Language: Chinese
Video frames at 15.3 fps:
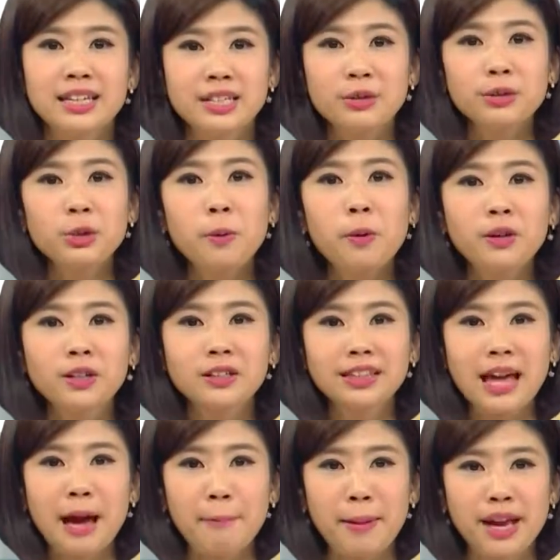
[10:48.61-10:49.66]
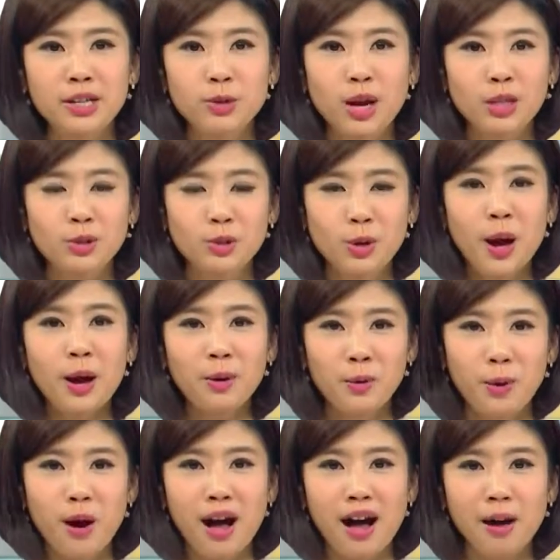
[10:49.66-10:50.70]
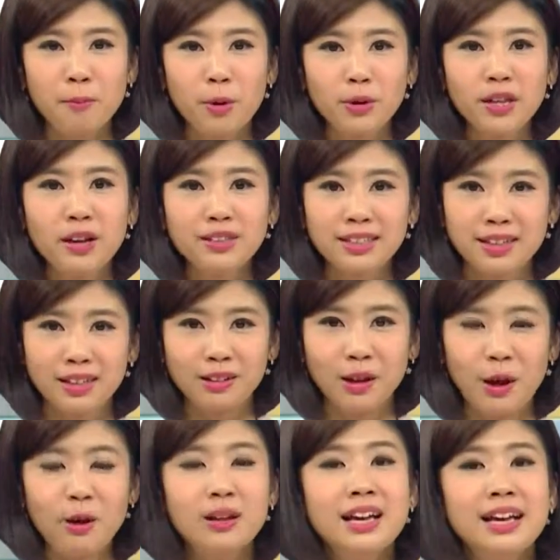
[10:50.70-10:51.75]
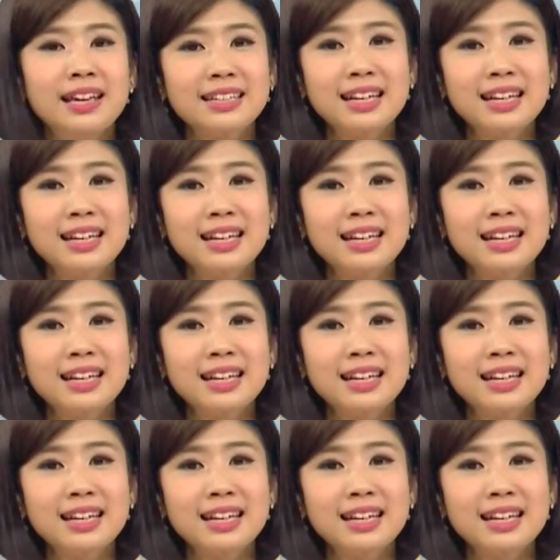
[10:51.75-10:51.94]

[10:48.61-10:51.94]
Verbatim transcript: 结果就碰到大白鲨抓狂，猛咬铁笼，